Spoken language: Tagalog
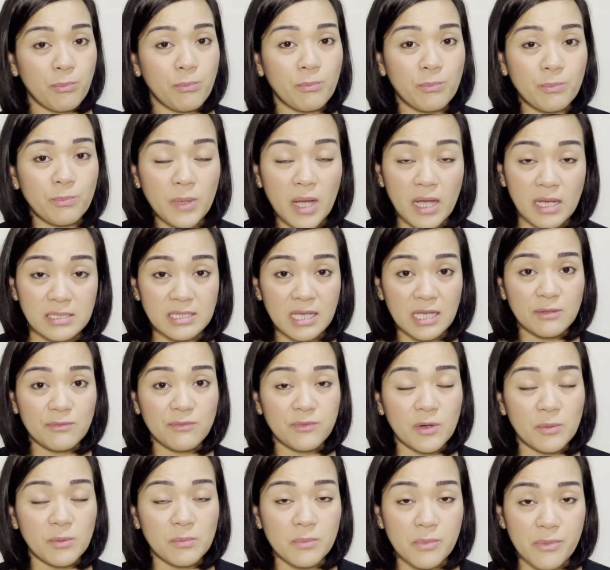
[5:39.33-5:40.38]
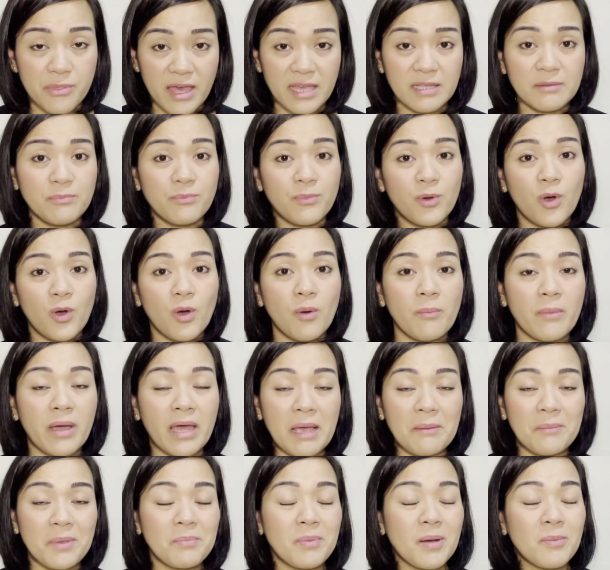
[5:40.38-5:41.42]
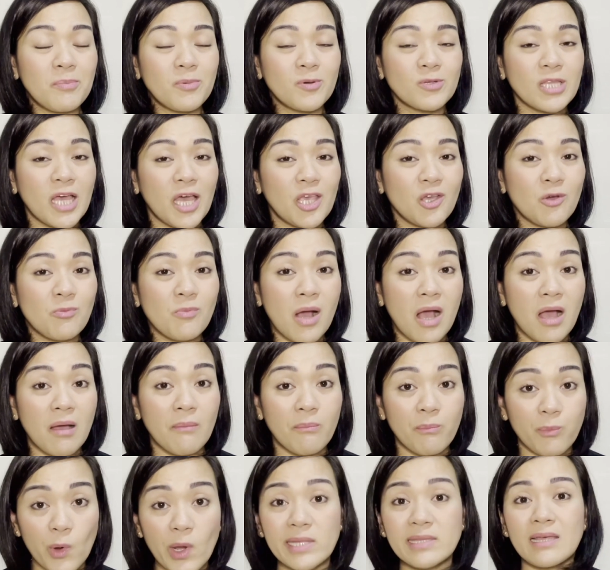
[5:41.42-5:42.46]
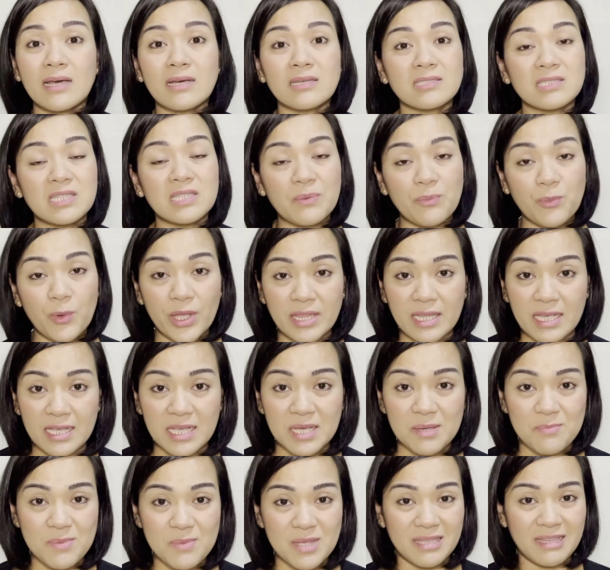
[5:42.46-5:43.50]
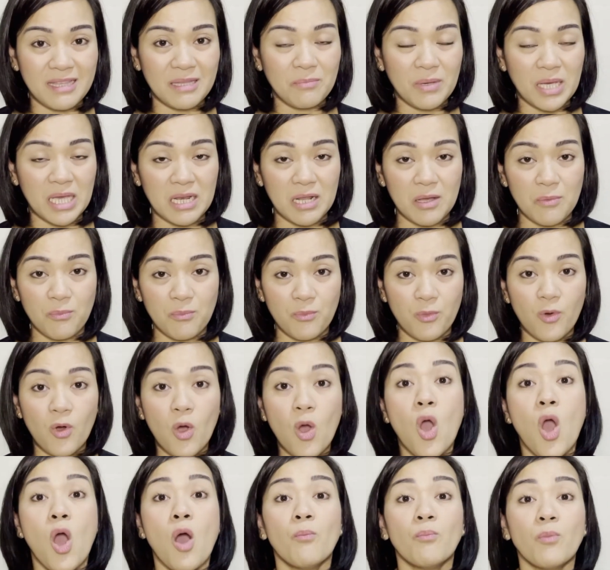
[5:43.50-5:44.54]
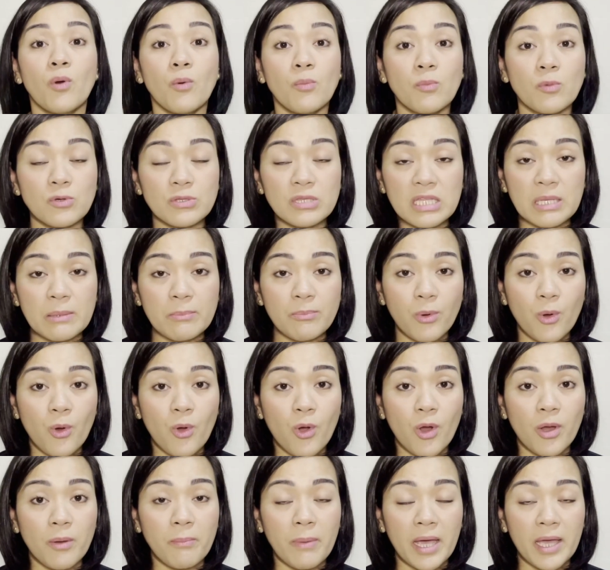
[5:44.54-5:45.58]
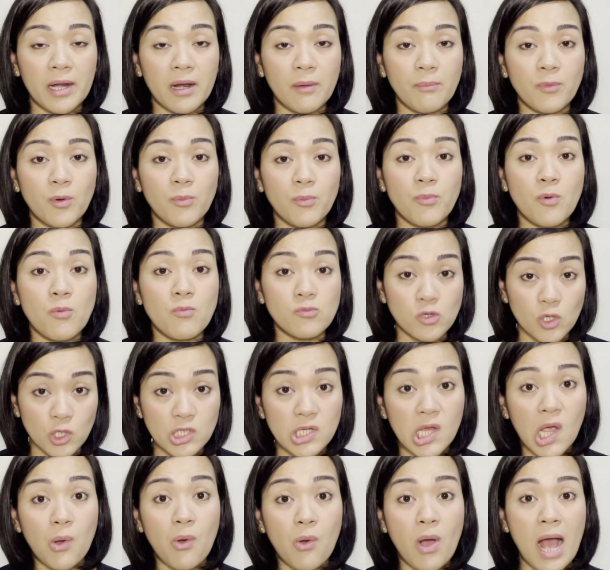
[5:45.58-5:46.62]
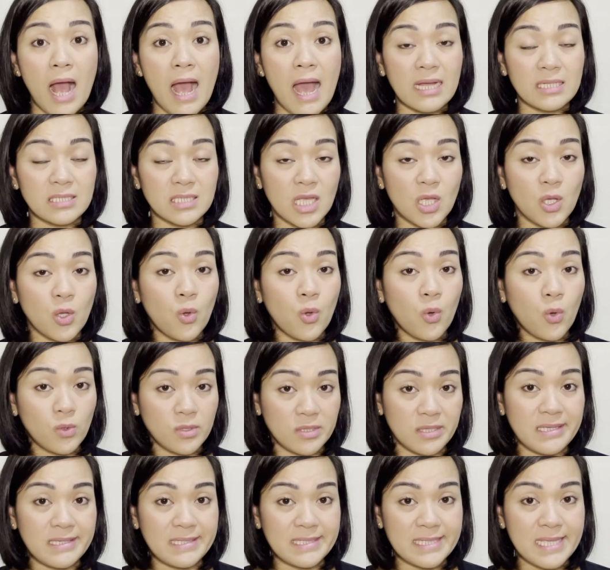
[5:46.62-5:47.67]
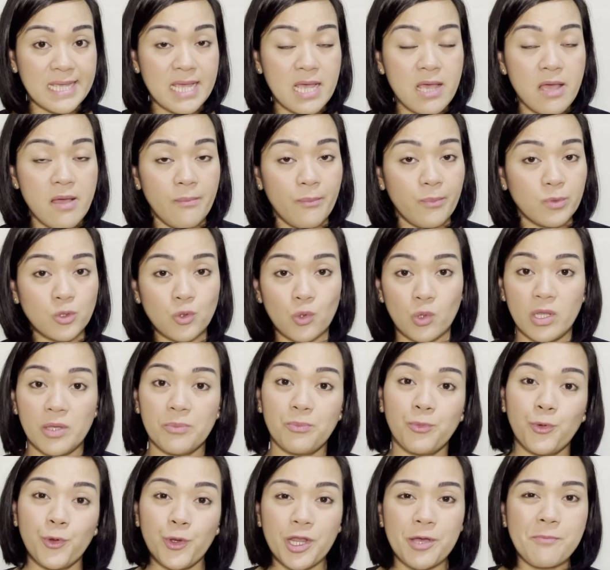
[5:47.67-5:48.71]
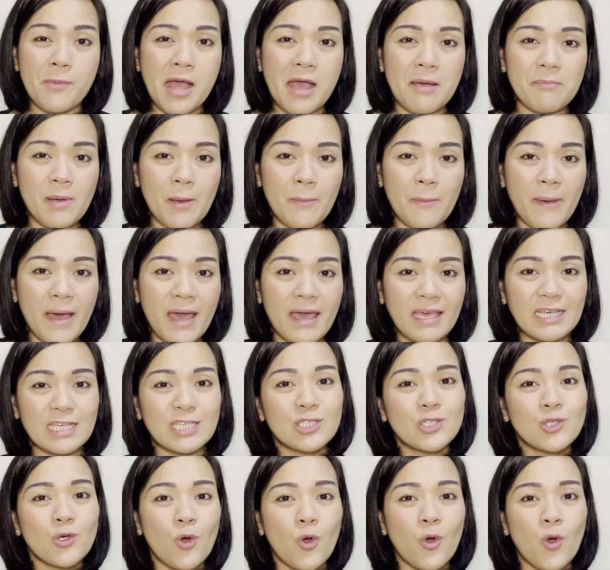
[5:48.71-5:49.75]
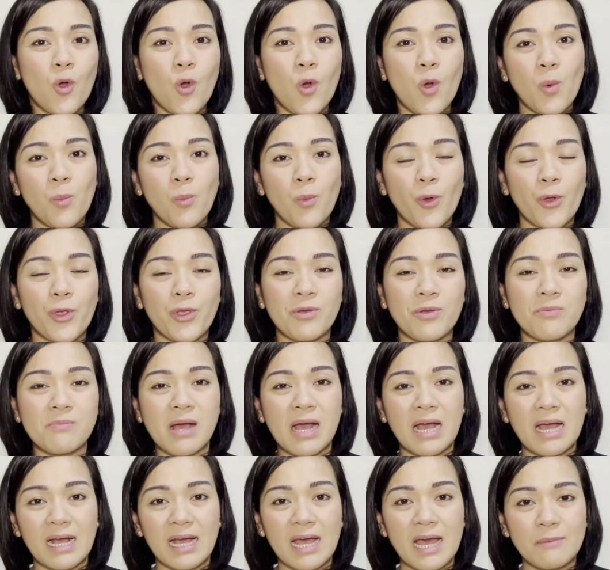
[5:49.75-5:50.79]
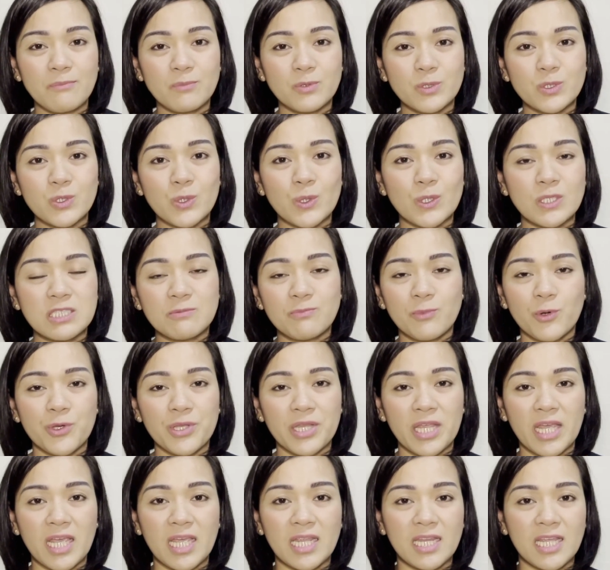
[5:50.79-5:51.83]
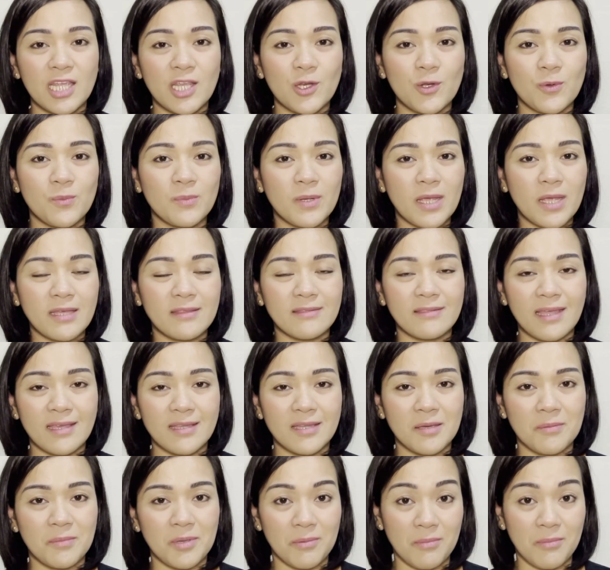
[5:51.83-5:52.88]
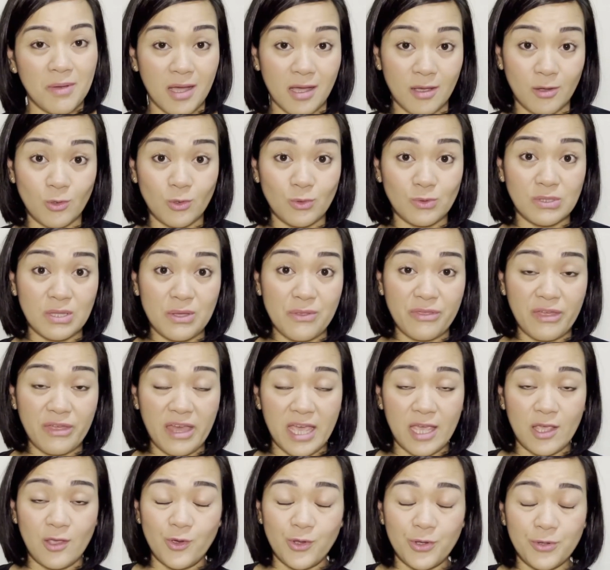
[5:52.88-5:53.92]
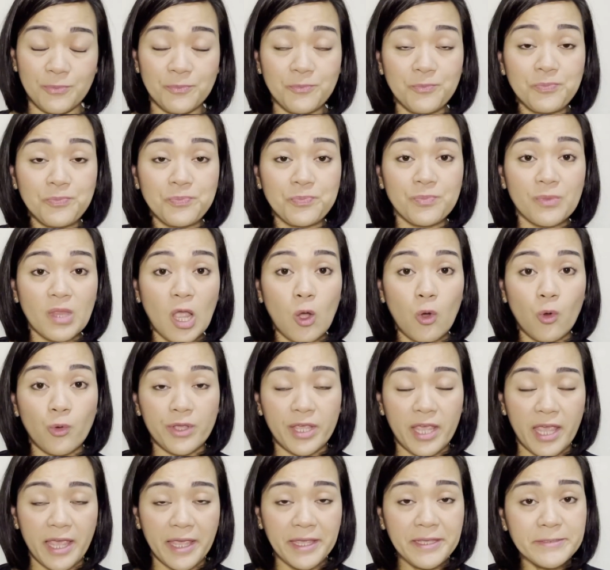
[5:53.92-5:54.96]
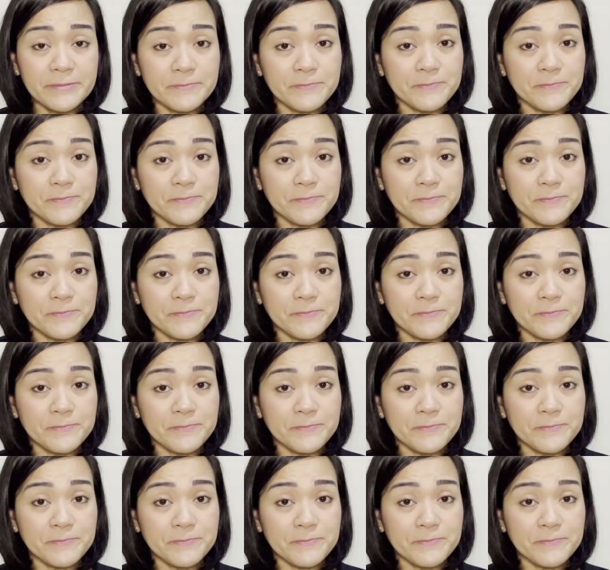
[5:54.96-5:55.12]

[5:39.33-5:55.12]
aside from that po, marami pa po tayo mga products na pwedeng gamitin para po pumuti po or para po pumusyaw ang ating kutis tulad po ng mga papaya soap or yung mga capsules po na iniinom natin na may mga glutathione. Okay?